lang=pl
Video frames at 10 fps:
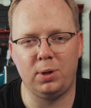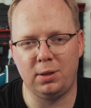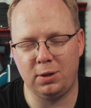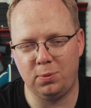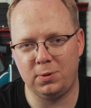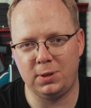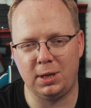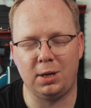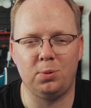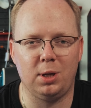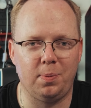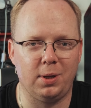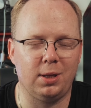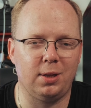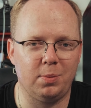płatne kursy, a tutaj
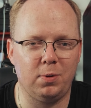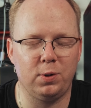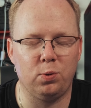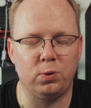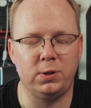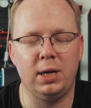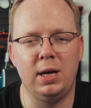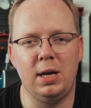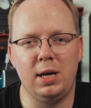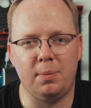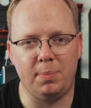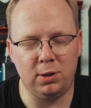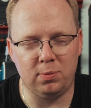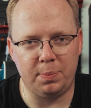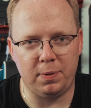będzie darmowy kurs.
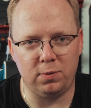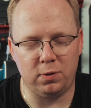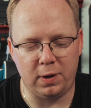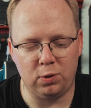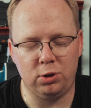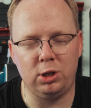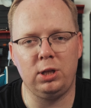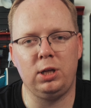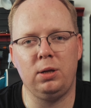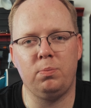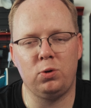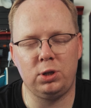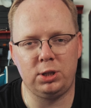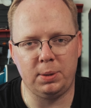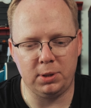Będą na pewno dwa odcinki,
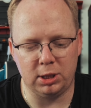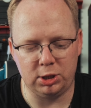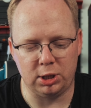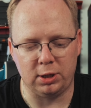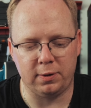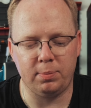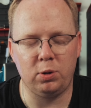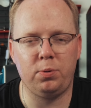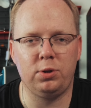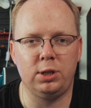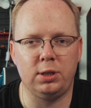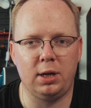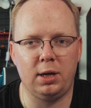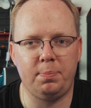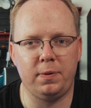może jeszcze będzie trzeci. Chcę to podzielić
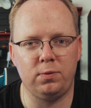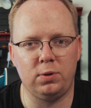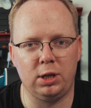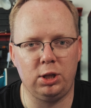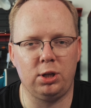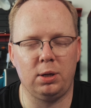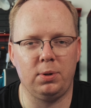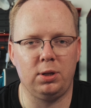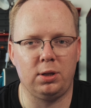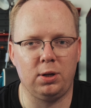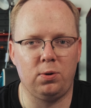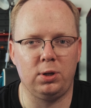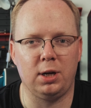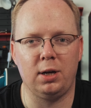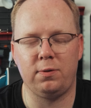na pewno na dzisiaj będzie
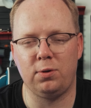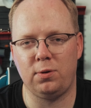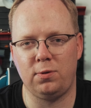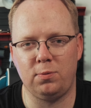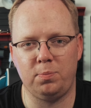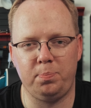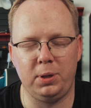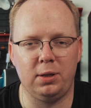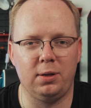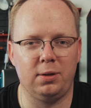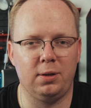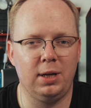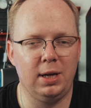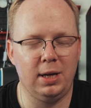teoria, co to są PIDy,